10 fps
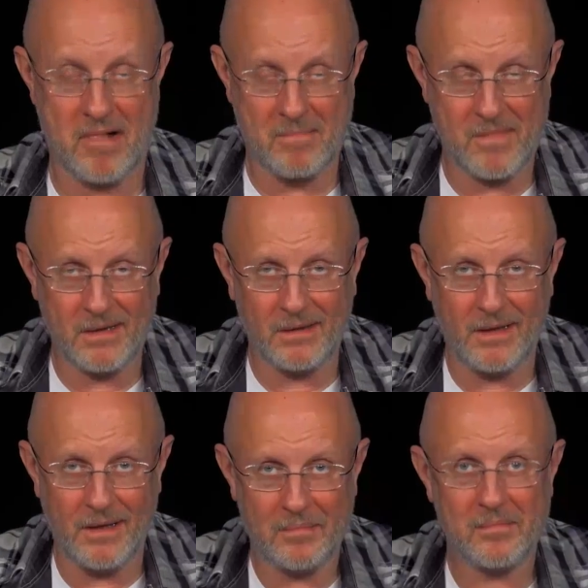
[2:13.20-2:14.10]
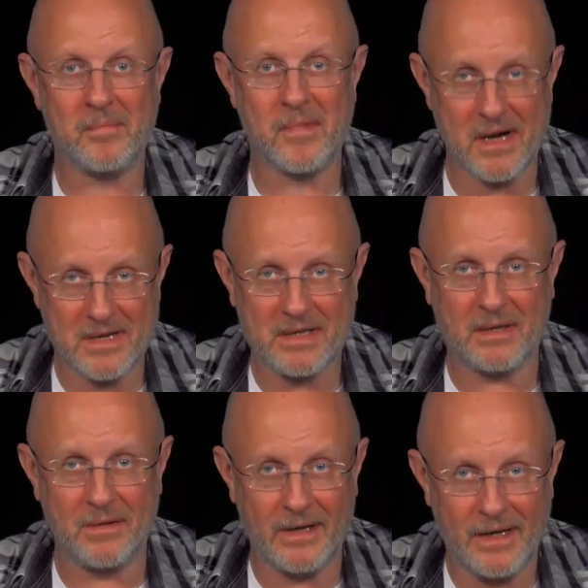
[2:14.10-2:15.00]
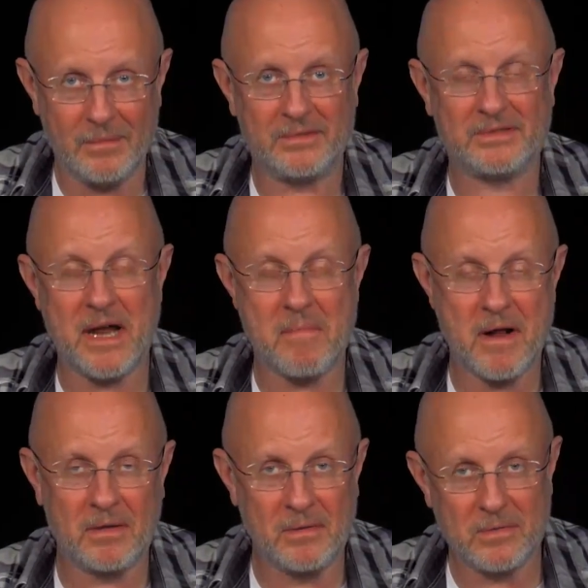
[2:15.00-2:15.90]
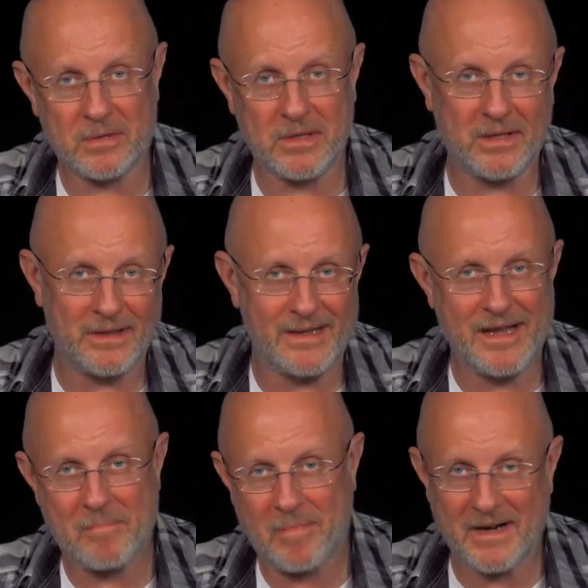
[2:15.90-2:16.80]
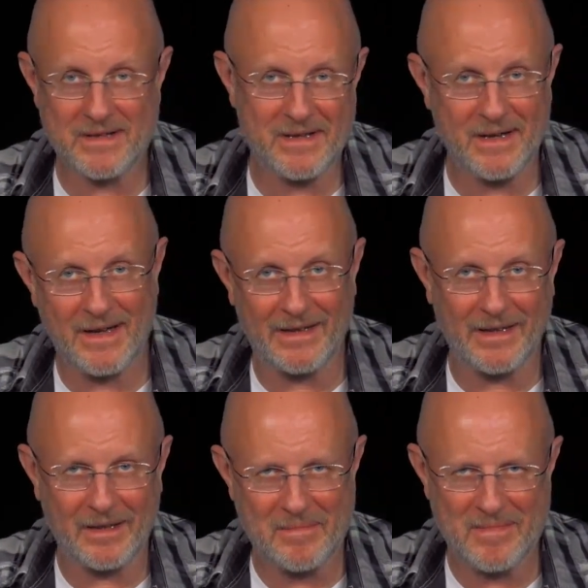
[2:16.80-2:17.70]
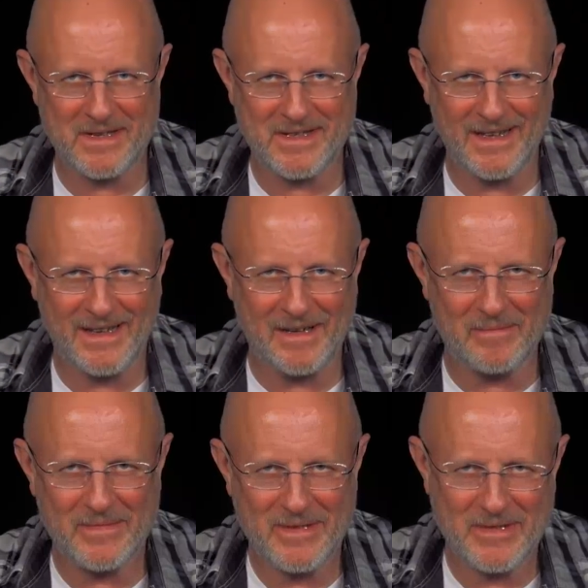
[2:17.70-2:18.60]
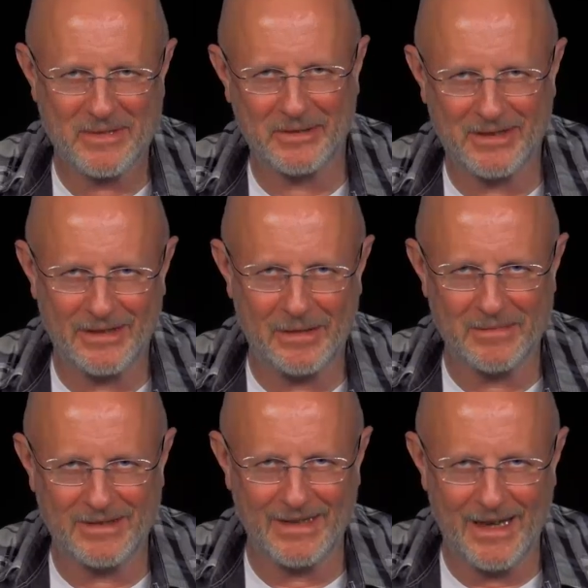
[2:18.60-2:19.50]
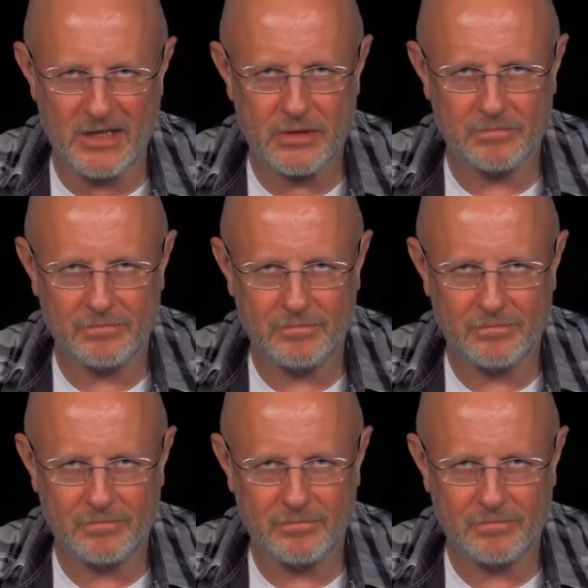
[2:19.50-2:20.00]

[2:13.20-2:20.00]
Памела, мы оставляем самое лучшее напоследок. Мы знаем, что ты нам дашь.